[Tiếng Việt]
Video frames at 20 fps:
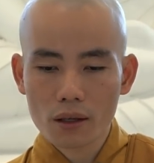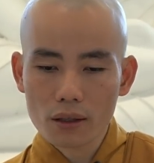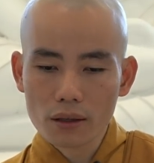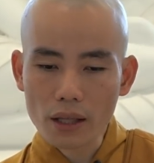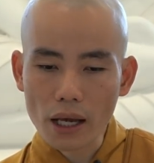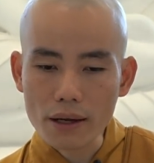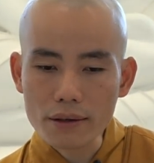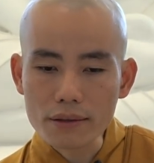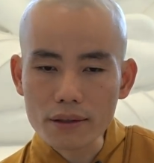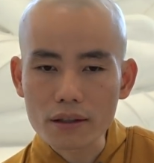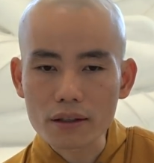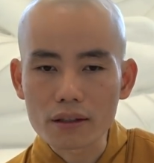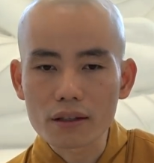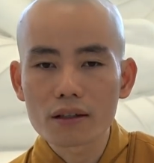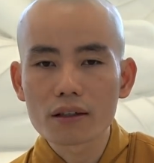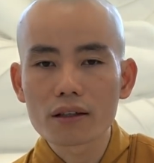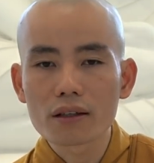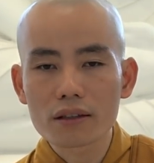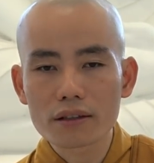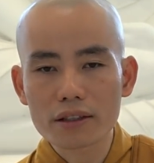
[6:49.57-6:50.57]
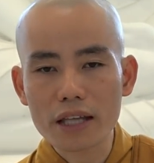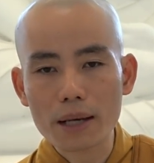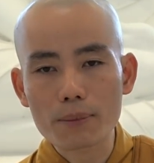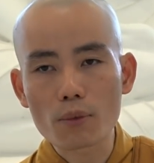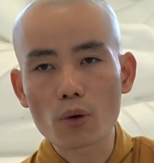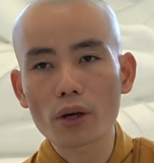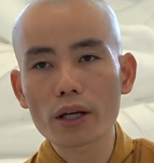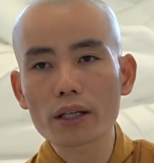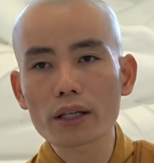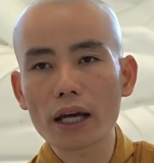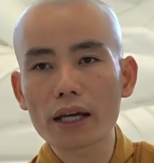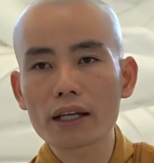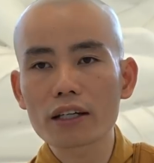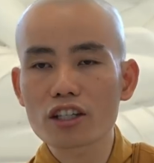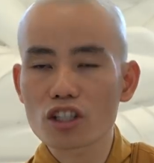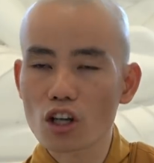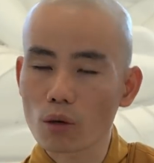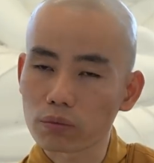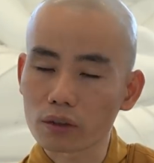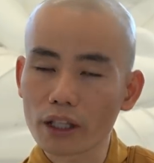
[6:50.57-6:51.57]
thay vì chặt một cái cây,
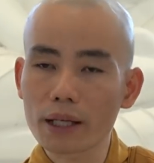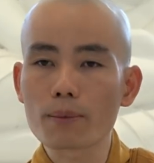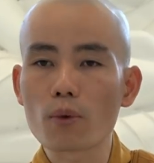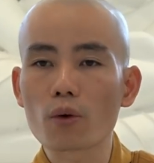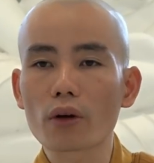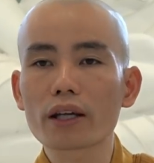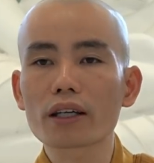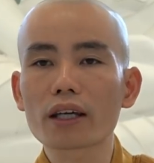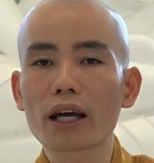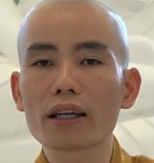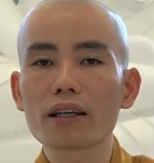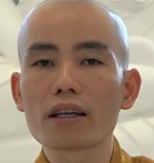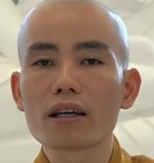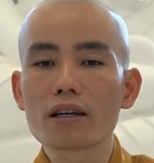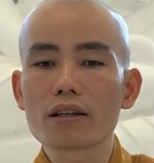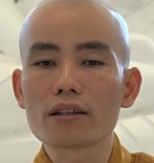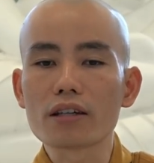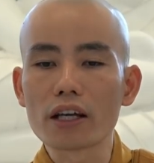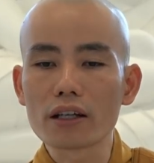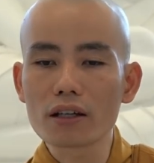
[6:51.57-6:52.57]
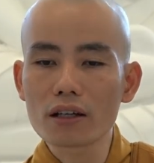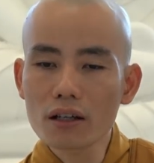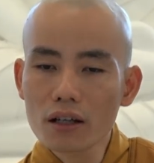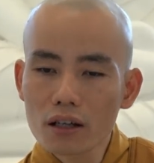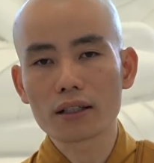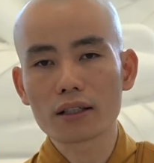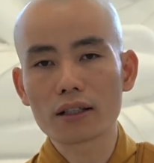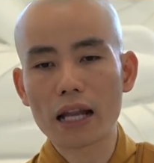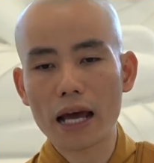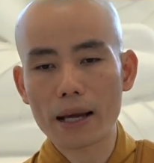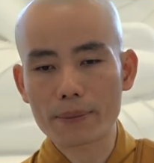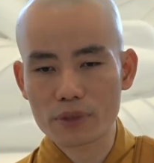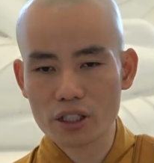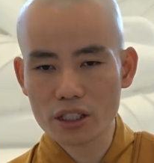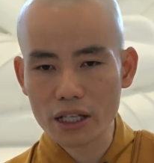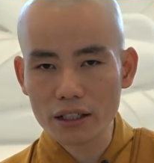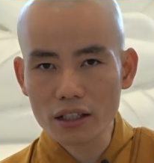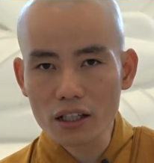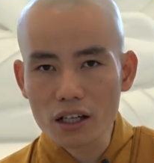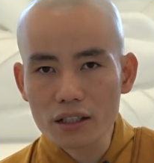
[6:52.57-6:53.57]
trồng thêm một cái cây để nó làm
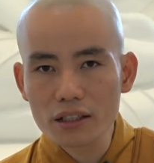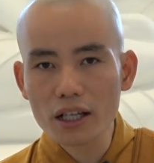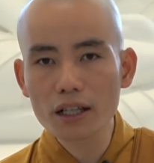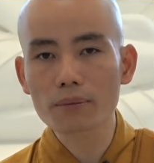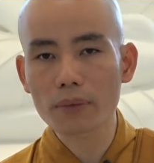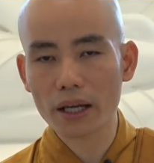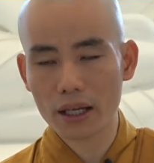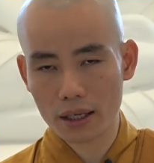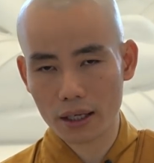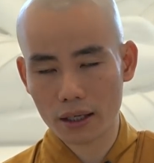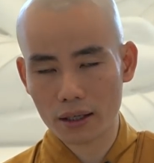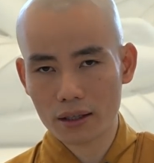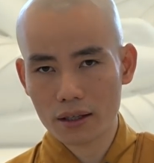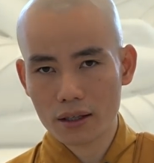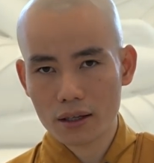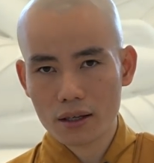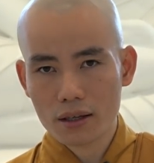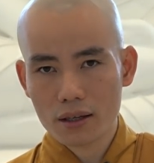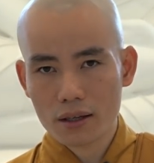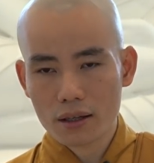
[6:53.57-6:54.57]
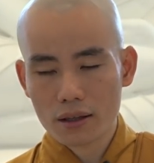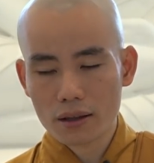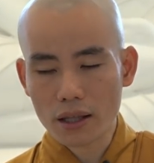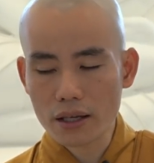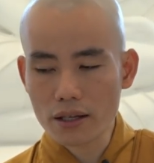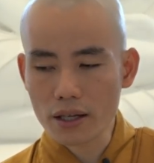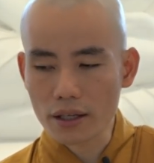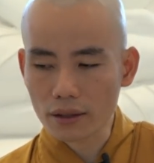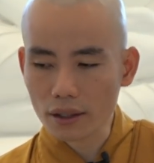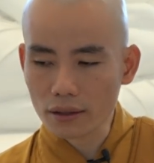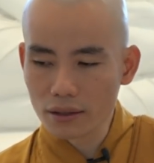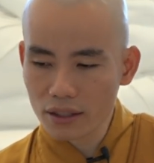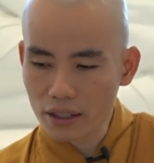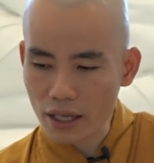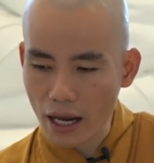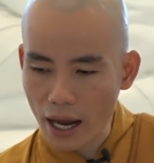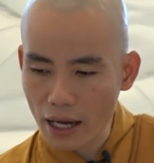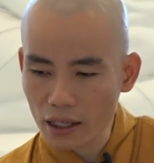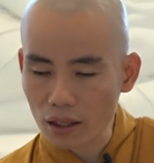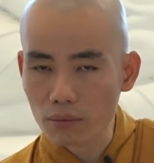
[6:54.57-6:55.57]
xanh hơn đất mẹ này. Thay vì ta
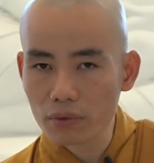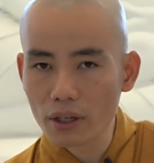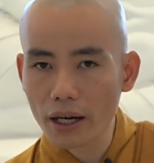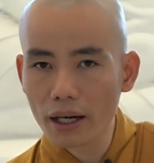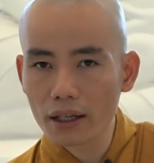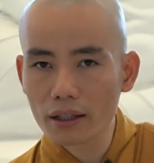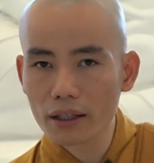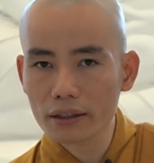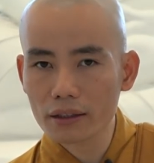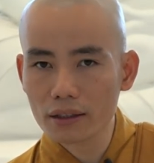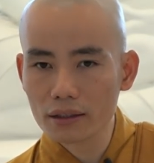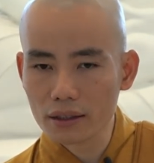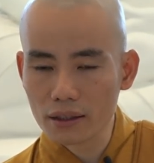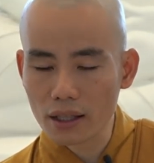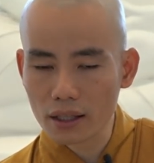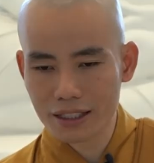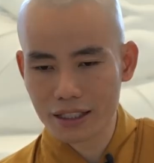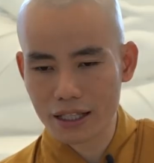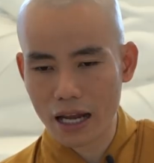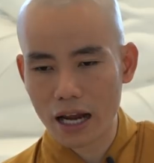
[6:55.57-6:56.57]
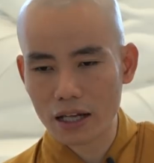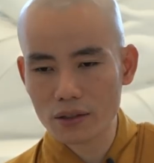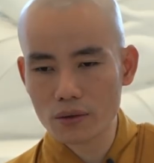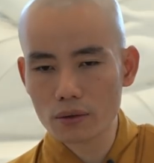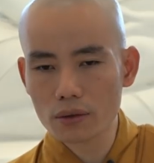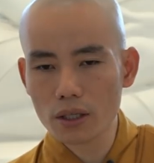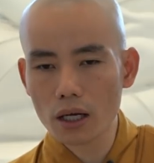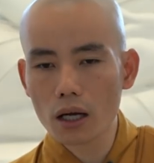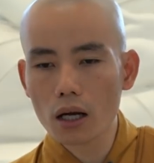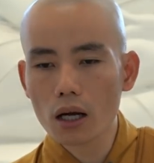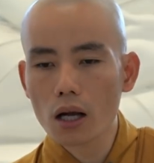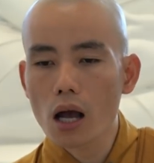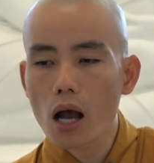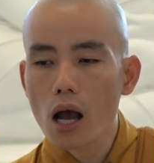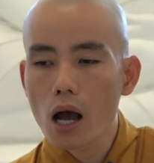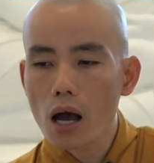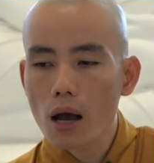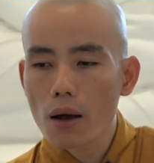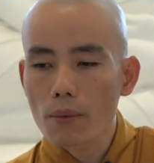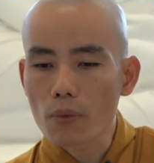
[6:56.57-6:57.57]
xả cọng rác hay ta xả xuống đất
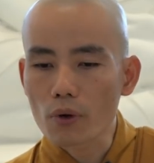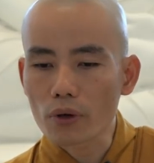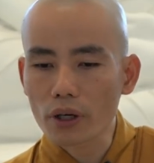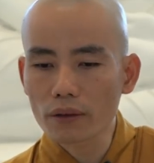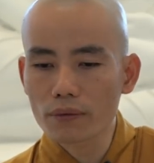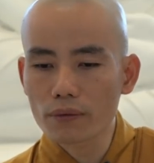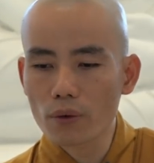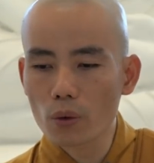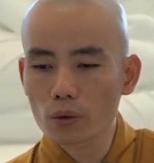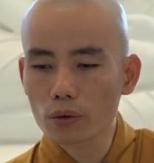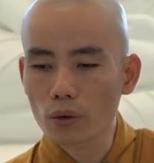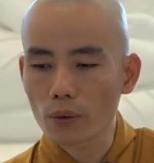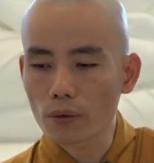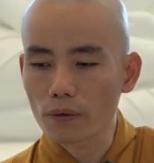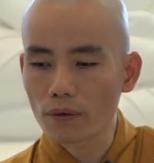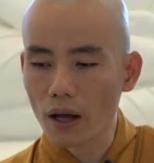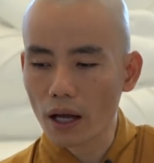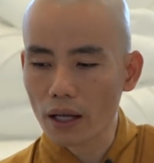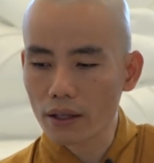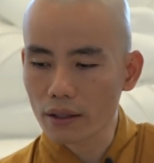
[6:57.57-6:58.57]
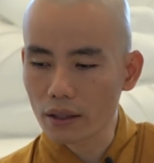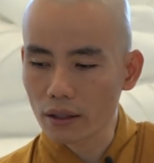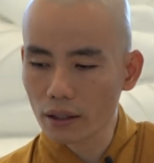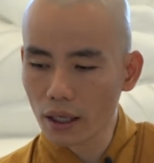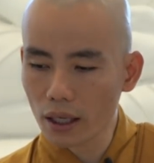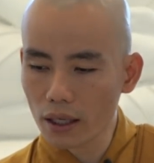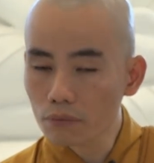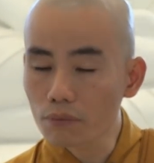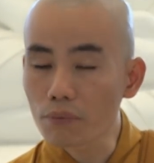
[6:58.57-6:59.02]
một cách vô tội vạ những cái